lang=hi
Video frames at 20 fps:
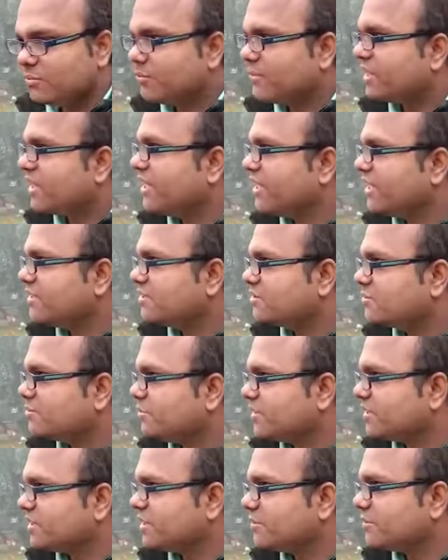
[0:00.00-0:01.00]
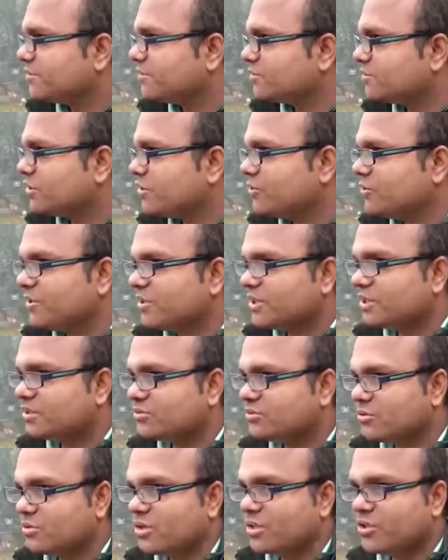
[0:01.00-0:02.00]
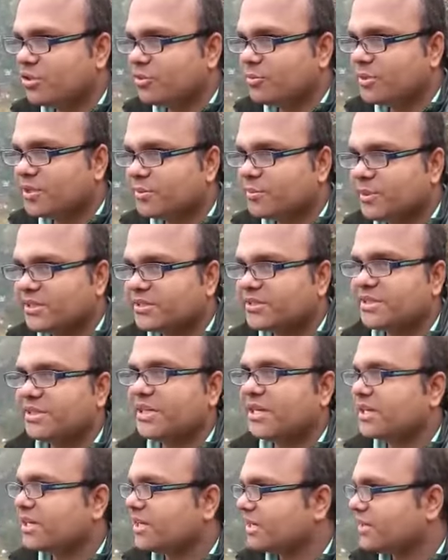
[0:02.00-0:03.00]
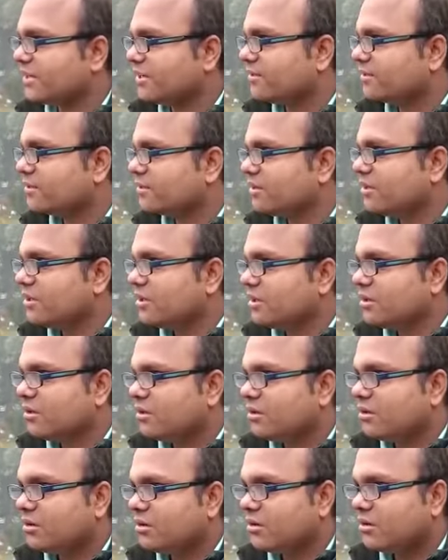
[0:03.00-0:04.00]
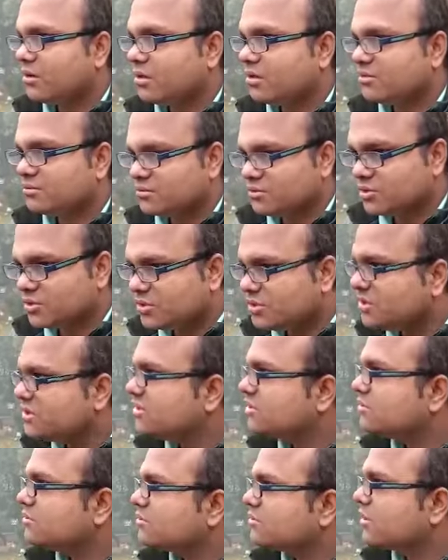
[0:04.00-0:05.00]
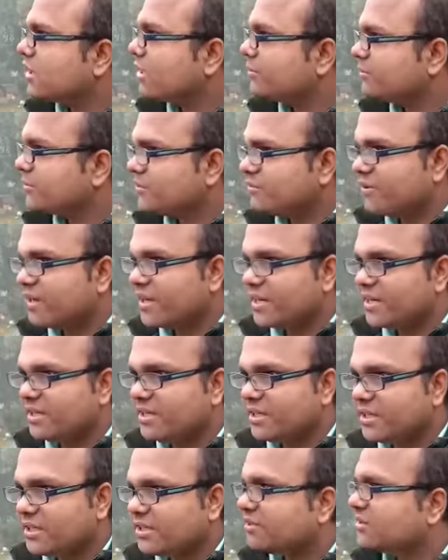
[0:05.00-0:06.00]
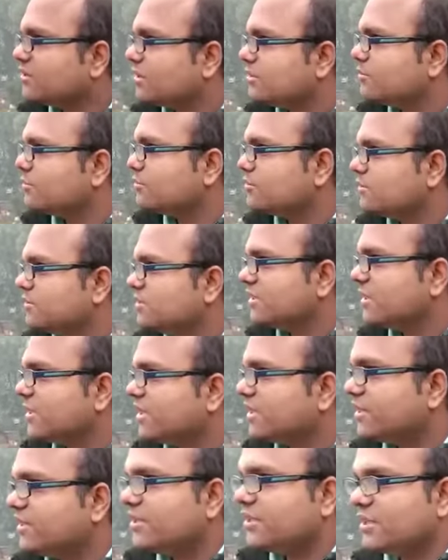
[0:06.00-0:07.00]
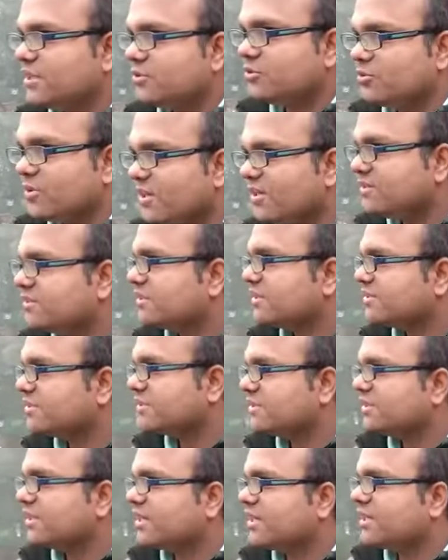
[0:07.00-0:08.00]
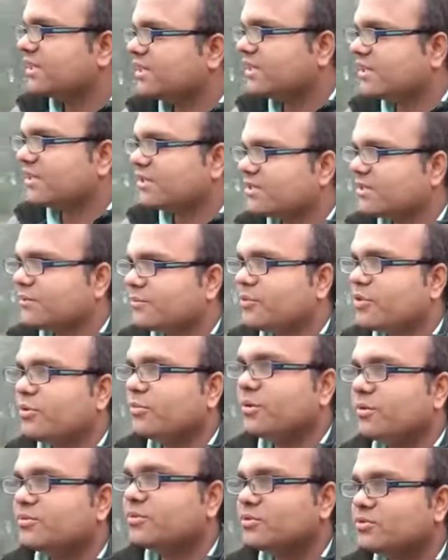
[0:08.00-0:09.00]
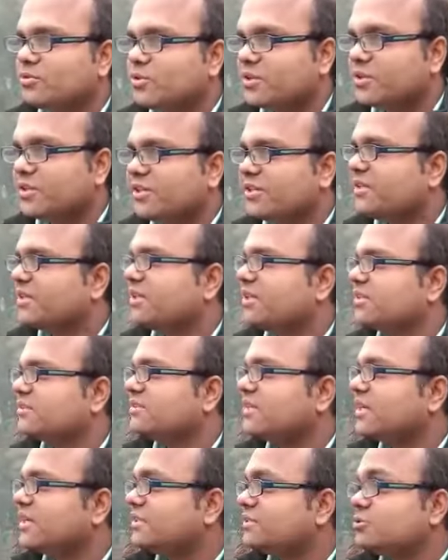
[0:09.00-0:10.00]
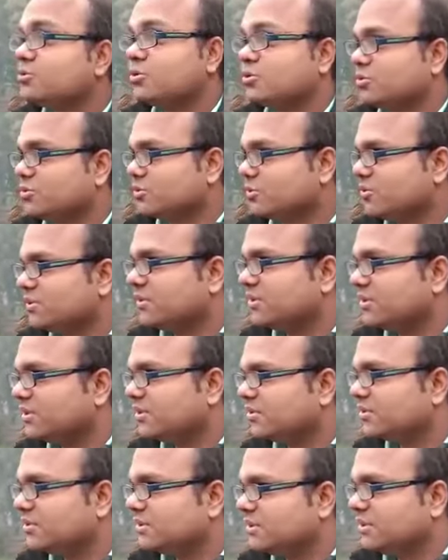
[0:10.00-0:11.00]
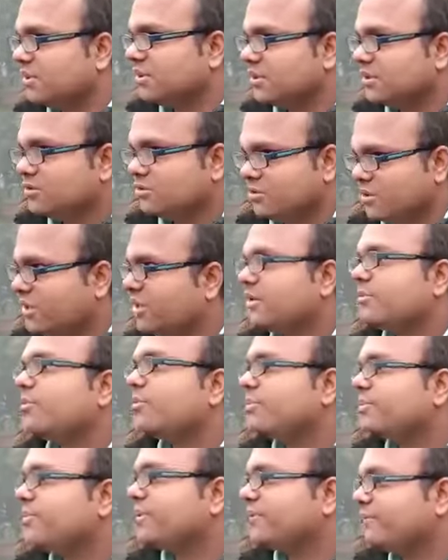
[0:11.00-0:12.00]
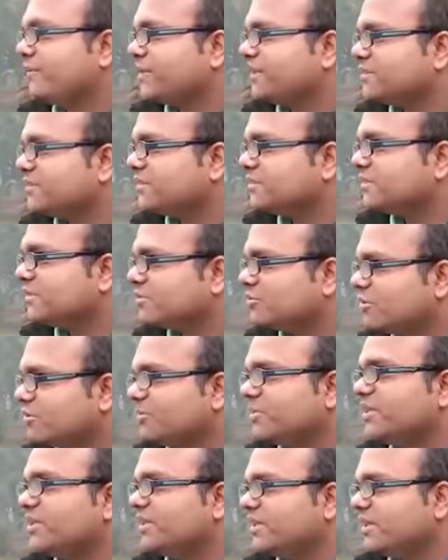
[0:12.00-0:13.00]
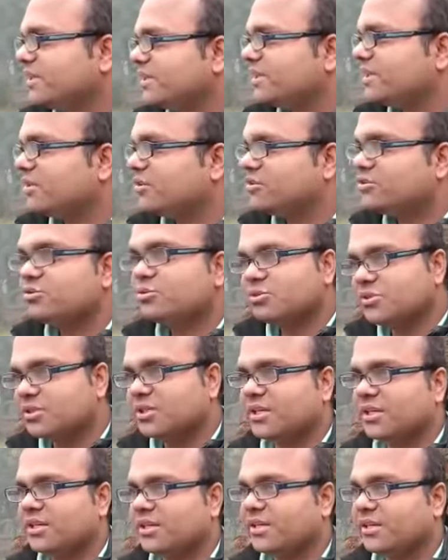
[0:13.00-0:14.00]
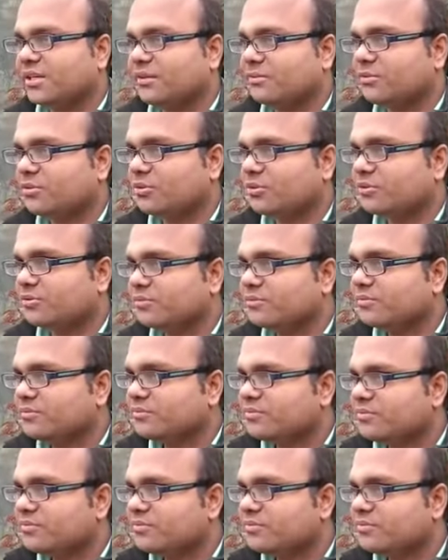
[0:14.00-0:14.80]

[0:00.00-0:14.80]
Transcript: माइलेज पंद्रह किलोमीटर सोलह किलोमीटर बढ़ता जा रहा है और जितनी अपनी वायर की लेंथ कम होती जा रही है जॉइंट्स हटते जा रहे हैं ये प्रॉब्लम जो शॉर्टिंग की है सारी दूर हो चुकी है तो ये एक परफेक्ट चीज़ है जो अपने लिए है और यूज कर रहे हैं हम लोग